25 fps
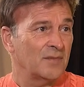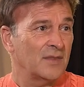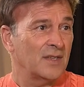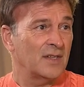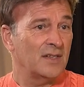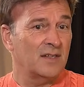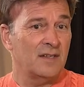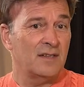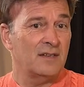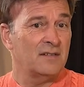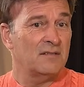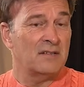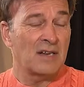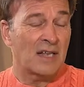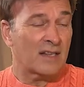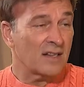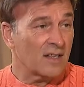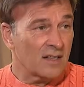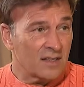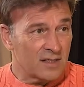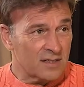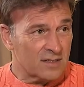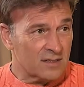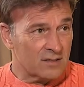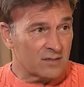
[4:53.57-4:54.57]
e
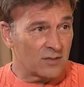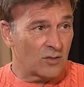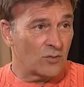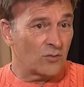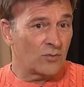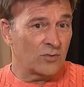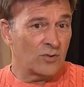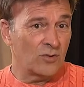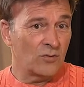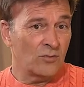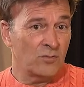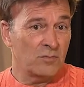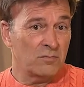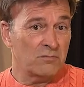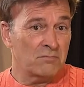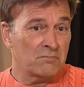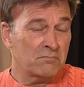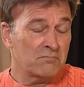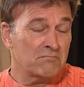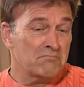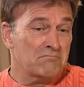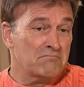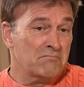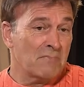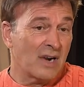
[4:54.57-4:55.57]
nada disso. Eu, eu
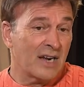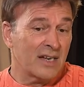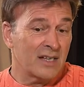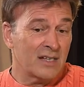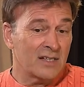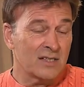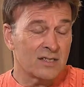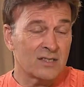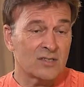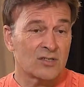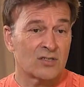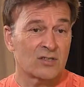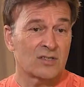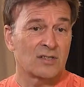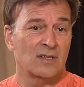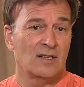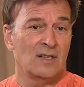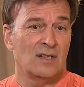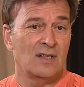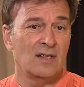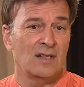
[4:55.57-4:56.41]
mais